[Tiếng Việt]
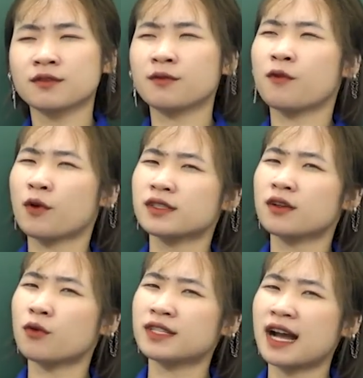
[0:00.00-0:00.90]
the voice
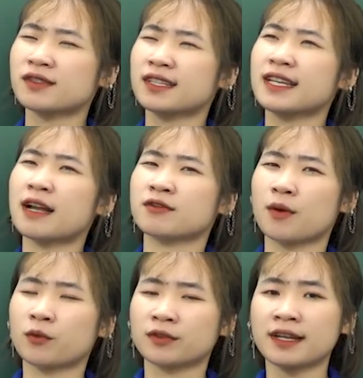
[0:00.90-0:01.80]
go down khi nào
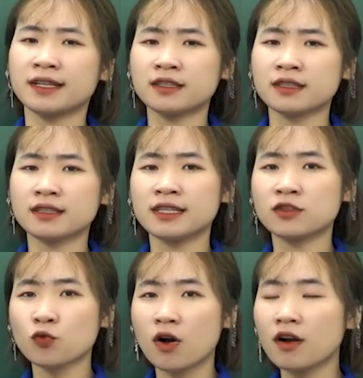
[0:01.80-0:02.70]
giọng người ta đi đi
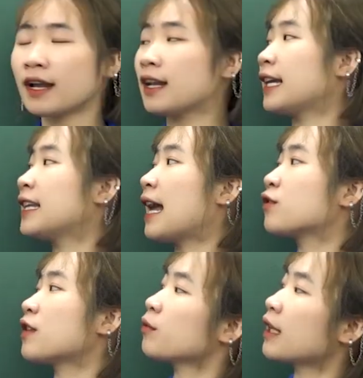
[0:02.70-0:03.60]
xuống hay là khi nào
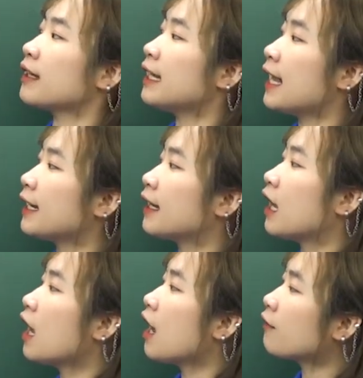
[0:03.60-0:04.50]
giọng người ta đi lên
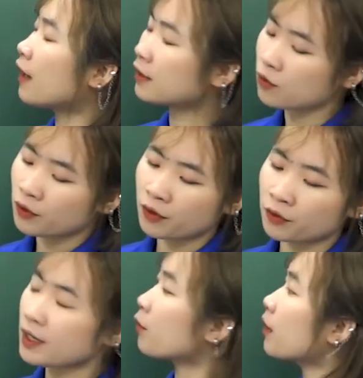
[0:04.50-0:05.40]
và rồi
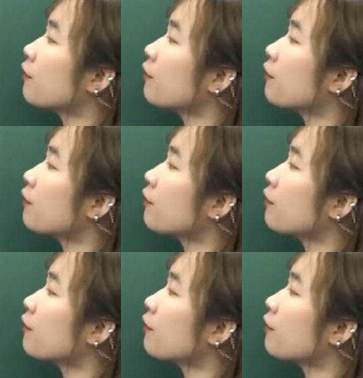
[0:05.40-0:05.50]
được đây cũng là